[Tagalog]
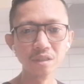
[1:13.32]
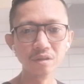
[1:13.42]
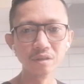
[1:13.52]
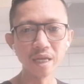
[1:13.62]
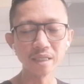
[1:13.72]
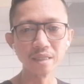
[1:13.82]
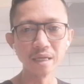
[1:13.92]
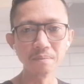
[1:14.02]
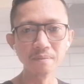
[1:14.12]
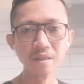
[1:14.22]
nung next
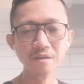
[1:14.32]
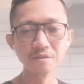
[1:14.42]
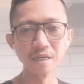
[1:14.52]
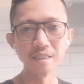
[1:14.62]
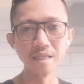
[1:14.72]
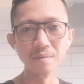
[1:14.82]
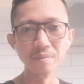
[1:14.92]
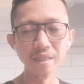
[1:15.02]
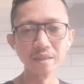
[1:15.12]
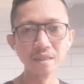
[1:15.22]
day flight
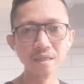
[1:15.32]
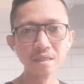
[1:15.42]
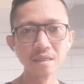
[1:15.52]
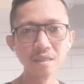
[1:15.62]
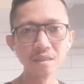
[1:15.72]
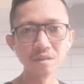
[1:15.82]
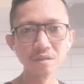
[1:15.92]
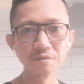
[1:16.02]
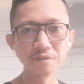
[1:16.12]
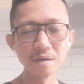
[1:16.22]
namin.
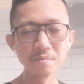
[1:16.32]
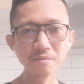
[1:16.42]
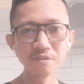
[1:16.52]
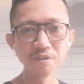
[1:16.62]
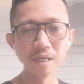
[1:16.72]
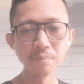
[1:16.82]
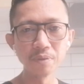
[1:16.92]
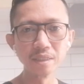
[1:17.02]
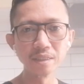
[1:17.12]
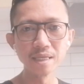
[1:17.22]
So, from
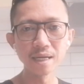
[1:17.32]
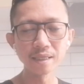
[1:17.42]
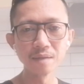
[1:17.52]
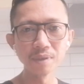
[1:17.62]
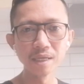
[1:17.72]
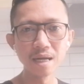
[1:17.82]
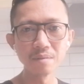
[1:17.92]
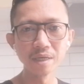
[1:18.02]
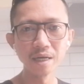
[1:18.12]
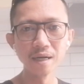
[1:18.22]
Philippines, sinakyan pala
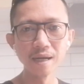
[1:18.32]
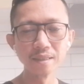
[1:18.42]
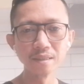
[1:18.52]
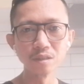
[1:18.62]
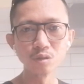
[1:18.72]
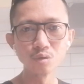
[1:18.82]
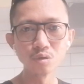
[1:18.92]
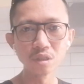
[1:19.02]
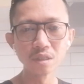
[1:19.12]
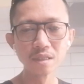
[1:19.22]
naming airlines is
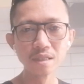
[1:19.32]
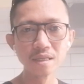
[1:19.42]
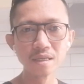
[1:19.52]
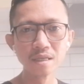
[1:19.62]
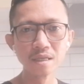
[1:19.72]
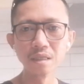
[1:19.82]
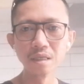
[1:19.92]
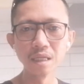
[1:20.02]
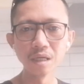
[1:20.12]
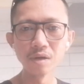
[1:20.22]
Scoot.
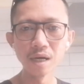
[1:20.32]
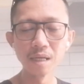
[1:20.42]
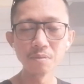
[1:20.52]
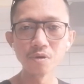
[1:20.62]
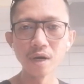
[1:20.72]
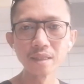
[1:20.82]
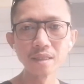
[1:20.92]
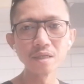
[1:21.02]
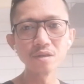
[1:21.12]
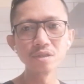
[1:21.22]
Hindi ko lang alam kung
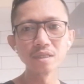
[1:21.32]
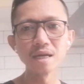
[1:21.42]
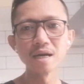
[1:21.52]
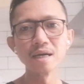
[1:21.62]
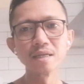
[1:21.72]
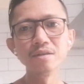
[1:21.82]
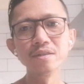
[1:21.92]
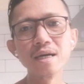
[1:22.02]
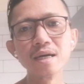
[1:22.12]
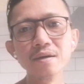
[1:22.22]
under yun yun ng, ano,
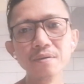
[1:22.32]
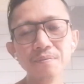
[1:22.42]
ng